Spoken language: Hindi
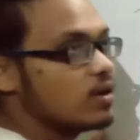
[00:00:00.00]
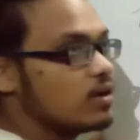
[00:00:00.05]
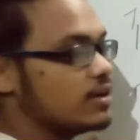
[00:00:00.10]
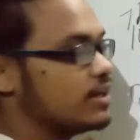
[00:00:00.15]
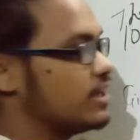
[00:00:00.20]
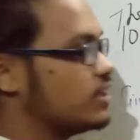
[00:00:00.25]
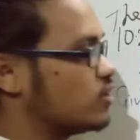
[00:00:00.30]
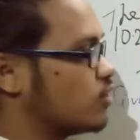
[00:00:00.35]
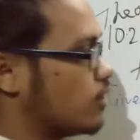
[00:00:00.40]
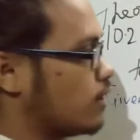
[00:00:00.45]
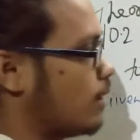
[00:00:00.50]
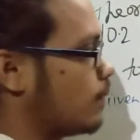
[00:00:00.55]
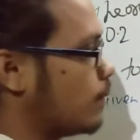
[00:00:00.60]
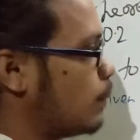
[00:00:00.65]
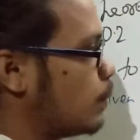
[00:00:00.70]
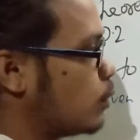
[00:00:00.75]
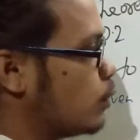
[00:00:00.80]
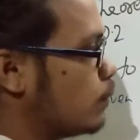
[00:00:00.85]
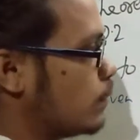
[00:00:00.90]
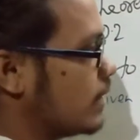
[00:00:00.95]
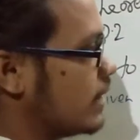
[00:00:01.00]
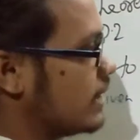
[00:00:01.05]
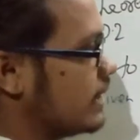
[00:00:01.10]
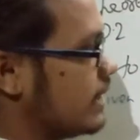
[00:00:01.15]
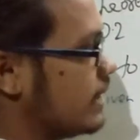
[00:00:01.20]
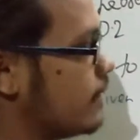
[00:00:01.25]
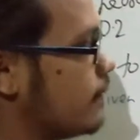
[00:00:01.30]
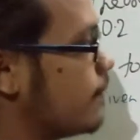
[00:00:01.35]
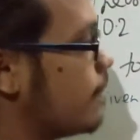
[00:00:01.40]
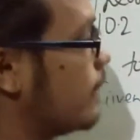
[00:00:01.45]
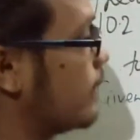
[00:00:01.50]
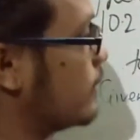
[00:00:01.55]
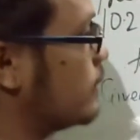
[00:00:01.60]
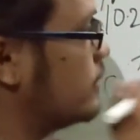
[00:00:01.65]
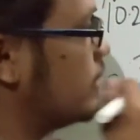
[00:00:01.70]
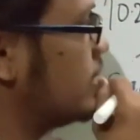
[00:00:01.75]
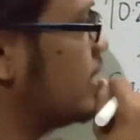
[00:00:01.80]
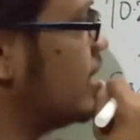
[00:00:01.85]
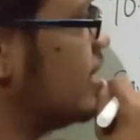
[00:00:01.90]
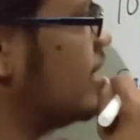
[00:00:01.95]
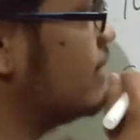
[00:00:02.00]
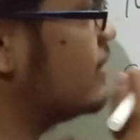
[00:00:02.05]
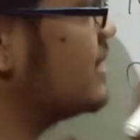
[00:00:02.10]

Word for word: ये थोड़ा आपको प्रूव करनी है तो देखिए ये